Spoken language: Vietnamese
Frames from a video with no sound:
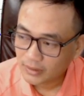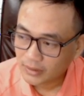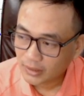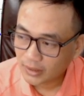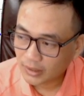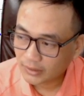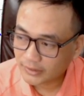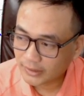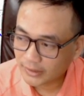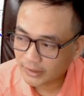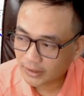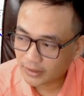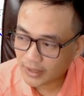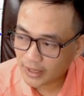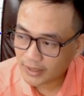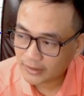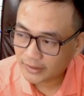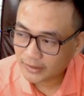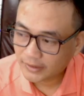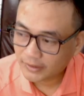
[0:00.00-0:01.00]
À, thì ở
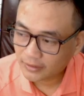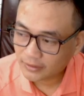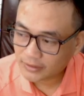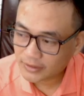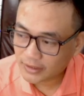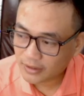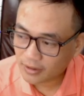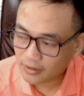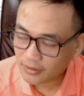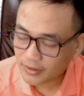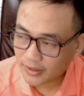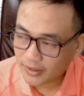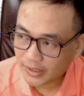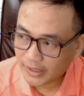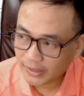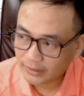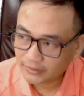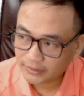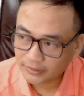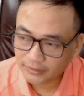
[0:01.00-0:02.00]
đây thì nó sẽ có những
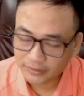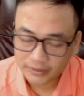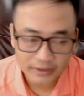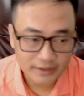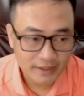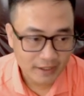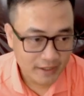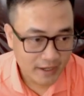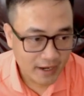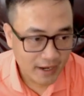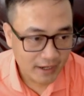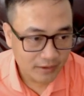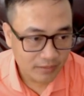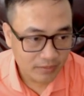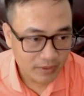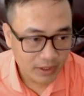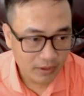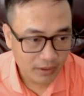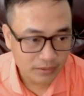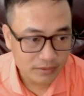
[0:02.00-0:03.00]
cái hiện tượng gì xảy ra
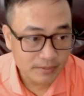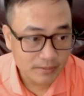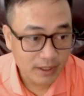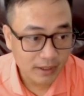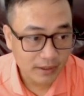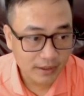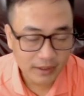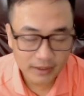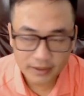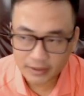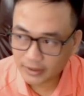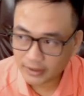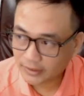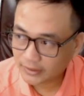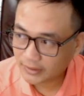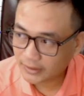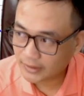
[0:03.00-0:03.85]
trong giai đoạn sắp tới nha anh chị